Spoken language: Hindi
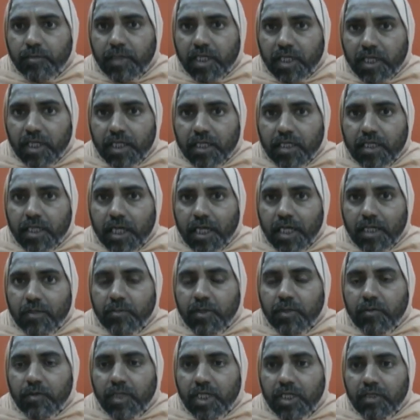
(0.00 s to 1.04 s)
मरण काल
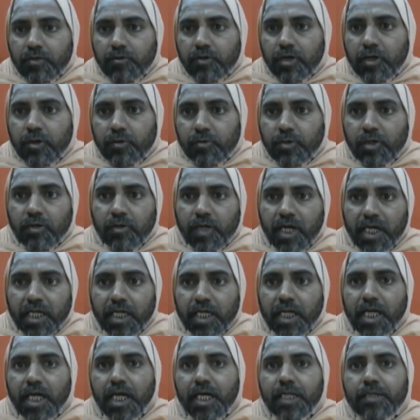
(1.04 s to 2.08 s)
में वही तो अनुभव
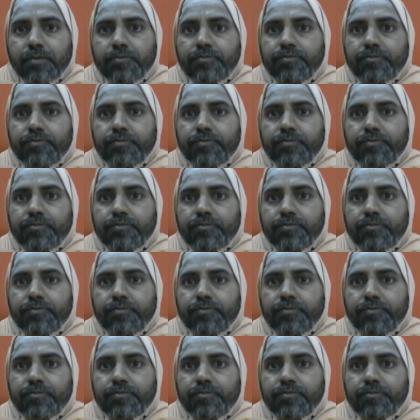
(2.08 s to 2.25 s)
आएगा